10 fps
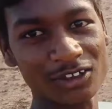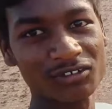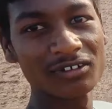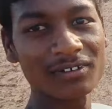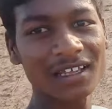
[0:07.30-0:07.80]

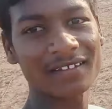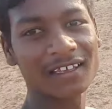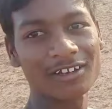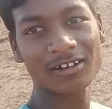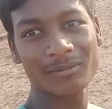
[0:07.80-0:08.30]
स्कूल वाला
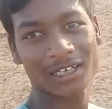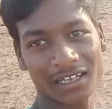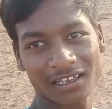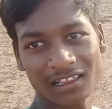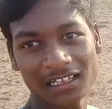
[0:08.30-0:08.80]
साइकिल को मैंने
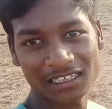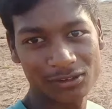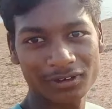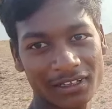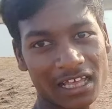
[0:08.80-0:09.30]
खरीदा था
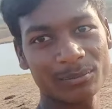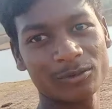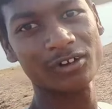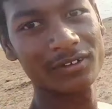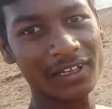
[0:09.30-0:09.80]
2000
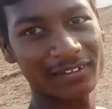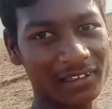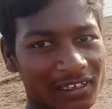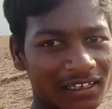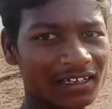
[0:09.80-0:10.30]
में वही वाला
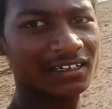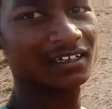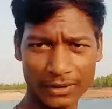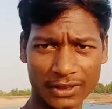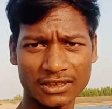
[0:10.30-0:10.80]
साइकिल है
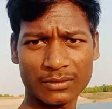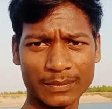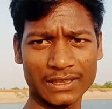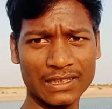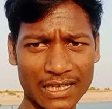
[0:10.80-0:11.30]
पीछे
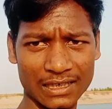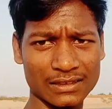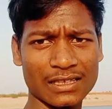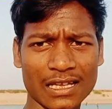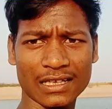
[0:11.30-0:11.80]
तरफ कितना
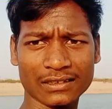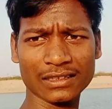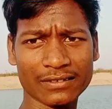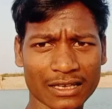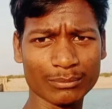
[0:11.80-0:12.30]
खतरनाक
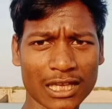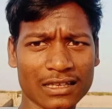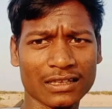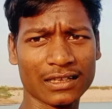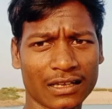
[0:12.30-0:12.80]
कितना
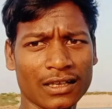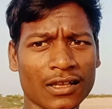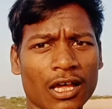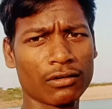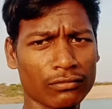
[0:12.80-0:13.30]
शानदार दिख रहा है
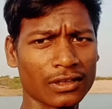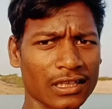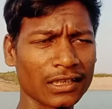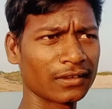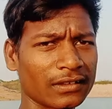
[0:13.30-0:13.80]
और उधर
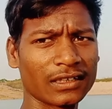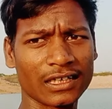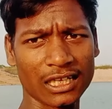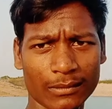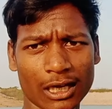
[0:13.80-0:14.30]
देख सकते
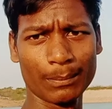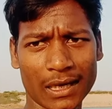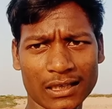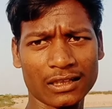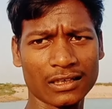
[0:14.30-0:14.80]
हैं डैम का
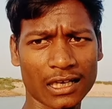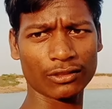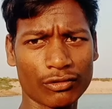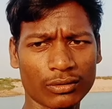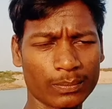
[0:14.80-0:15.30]
पायर दिख रहा
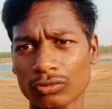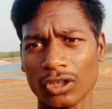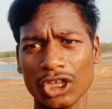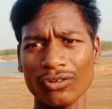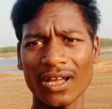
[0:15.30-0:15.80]
है जो
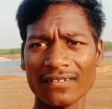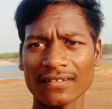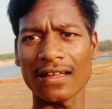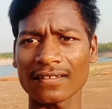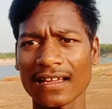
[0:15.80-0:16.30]
पत्थर हेलो गई
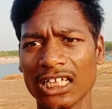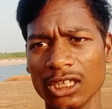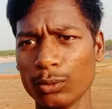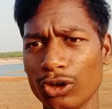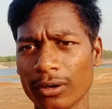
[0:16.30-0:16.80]
आज का
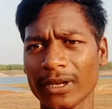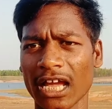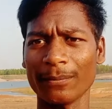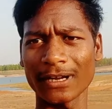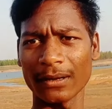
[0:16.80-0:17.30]
नहीं लोग में
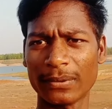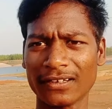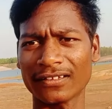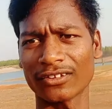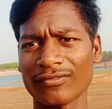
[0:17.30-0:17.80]
आपका
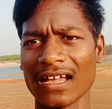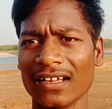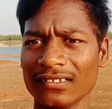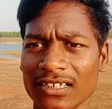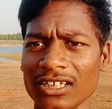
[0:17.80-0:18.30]
फिर से
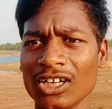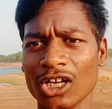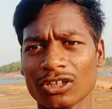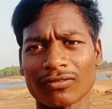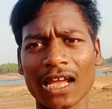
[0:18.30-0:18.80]
स्वागत है
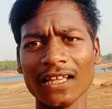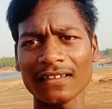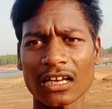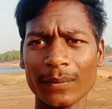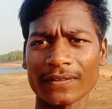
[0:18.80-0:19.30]
तो गई
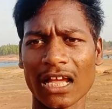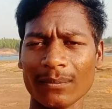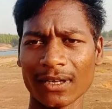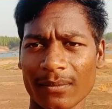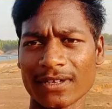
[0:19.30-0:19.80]
सर अभी
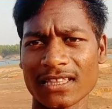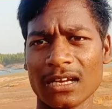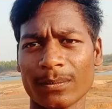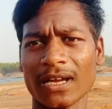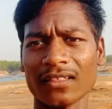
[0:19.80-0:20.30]
शाम का बज
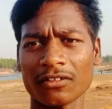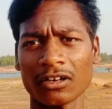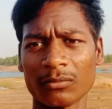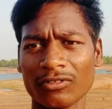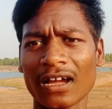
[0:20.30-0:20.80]
रहा है पाँच
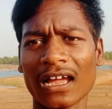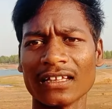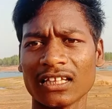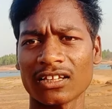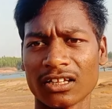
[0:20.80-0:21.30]
और हम लोग
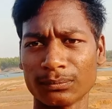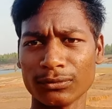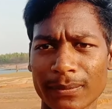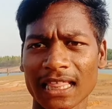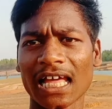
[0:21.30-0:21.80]
आए थे
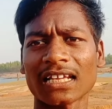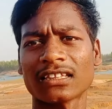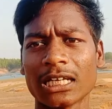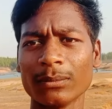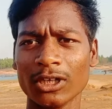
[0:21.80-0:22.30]
रनपुर बाजार की
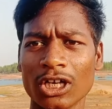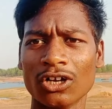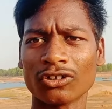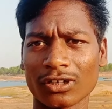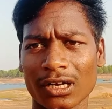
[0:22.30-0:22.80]
तरफ
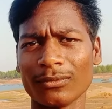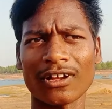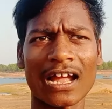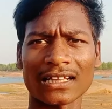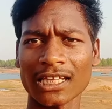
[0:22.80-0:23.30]
तो हम
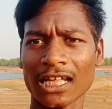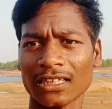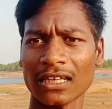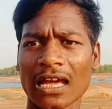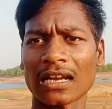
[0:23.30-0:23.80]
लोग आते
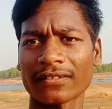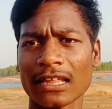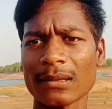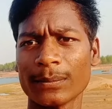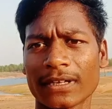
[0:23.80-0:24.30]
आते यहाँ
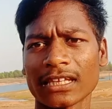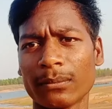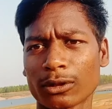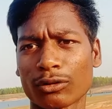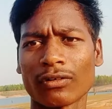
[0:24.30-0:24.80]
रास्ता में पड़ता
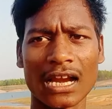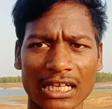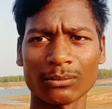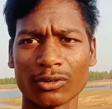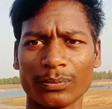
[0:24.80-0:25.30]
है बेलसोंगा
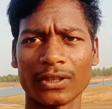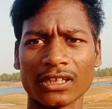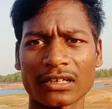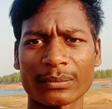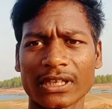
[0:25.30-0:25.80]
डैम तो
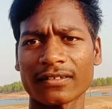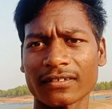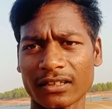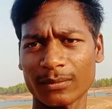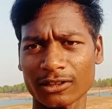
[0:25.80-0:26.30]
पीछे तरफ देख
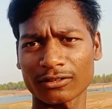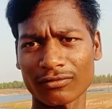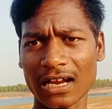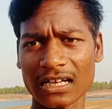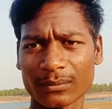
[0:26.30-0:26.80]
सकते हैं
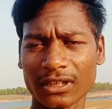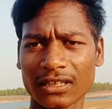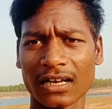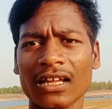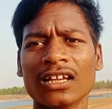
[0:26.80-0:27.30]
बेलसोंगा डैम
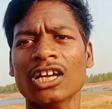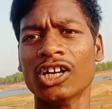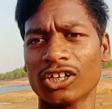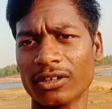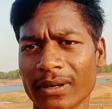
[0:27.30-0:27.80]
दिख रहा है
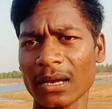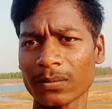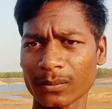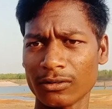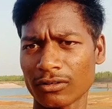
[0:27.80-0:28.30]
तो मैं
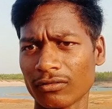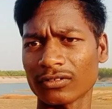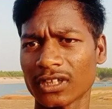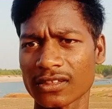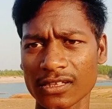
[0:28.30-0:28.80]
आप सभी लोगों
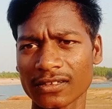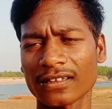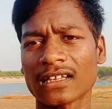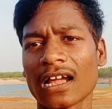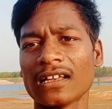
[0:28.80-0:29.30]
को नज़दीक
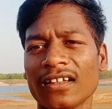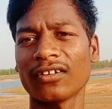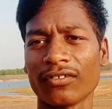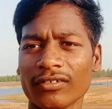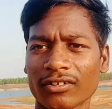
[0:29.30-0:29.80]
से दिखाने
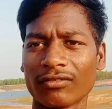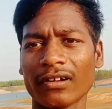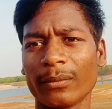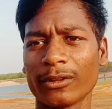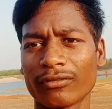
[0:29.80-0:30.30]
की कोशिश
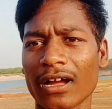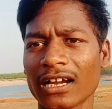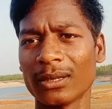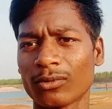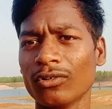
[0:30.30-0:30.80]
करूँगा बेलसोंगा
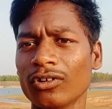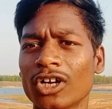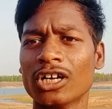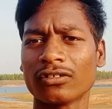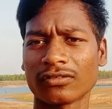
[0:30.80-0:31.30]
डैम को
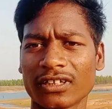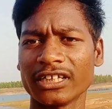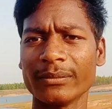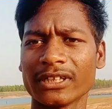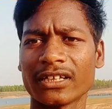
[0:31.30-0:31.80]
तो
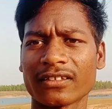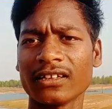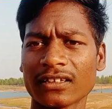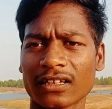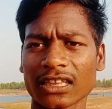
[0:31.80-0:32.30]
चलिए मैं
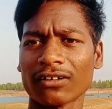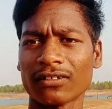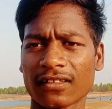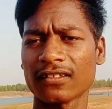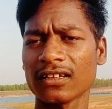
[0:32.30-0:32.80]
नज़दीक चलता
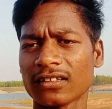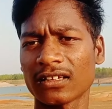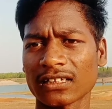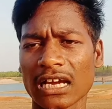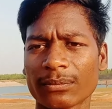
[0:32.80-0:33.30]
हूँ नज़दीक
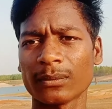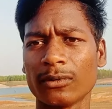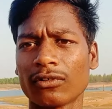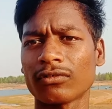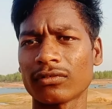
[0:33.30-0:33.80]
चल के आप
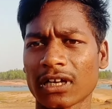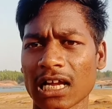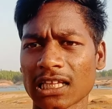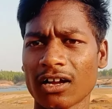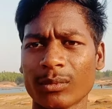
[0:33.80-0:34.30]
सभी लोगों को
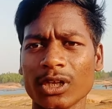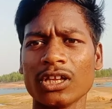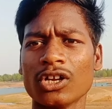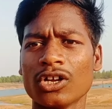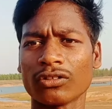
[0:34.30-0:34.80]
दिखाता हूँ मैं
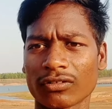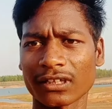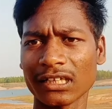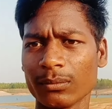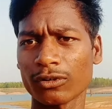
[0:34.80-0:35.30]
तो
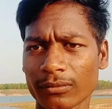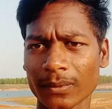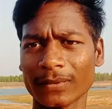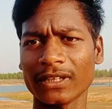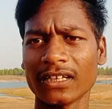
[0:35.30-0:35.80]
चलिए लोग
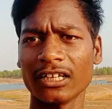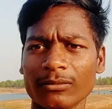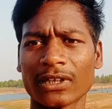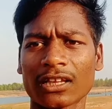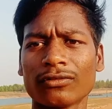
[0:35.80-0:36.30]
में बने
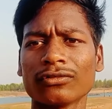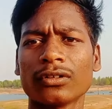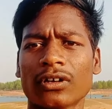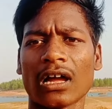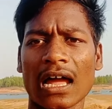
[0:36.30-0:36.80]
रहे मेरा
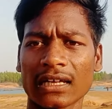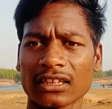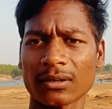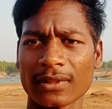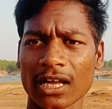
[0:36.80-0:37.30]
दोस्त आगे
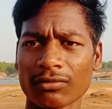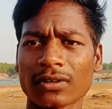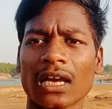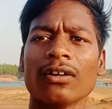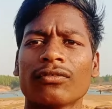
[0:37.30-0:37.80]
तरफ जा
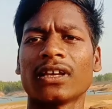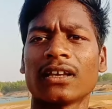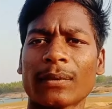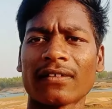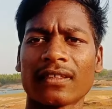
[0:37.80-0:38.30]
चुका है उसी
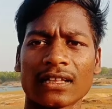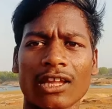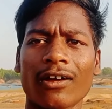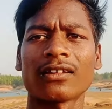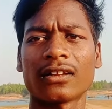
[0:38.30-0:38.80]
के पास
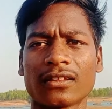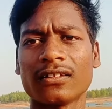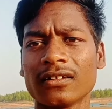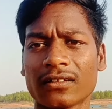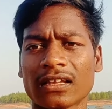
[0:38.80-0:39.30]
जाता हूँ
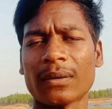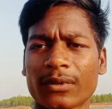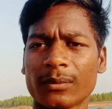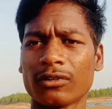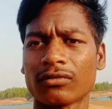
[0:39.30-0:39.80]
नज़दीक से आप
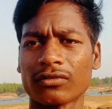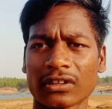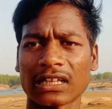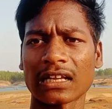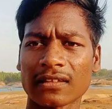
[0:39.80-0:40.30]
सभी लोगों को
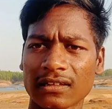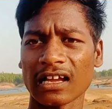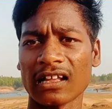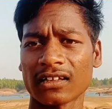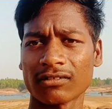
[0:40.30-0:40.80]
सारा चीज़
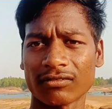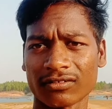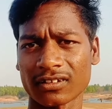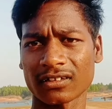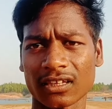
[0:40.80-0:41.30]
दिखाने की
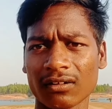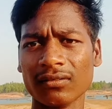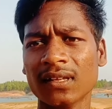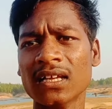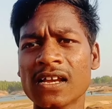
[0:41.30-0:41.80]
कोशिश करता हूँ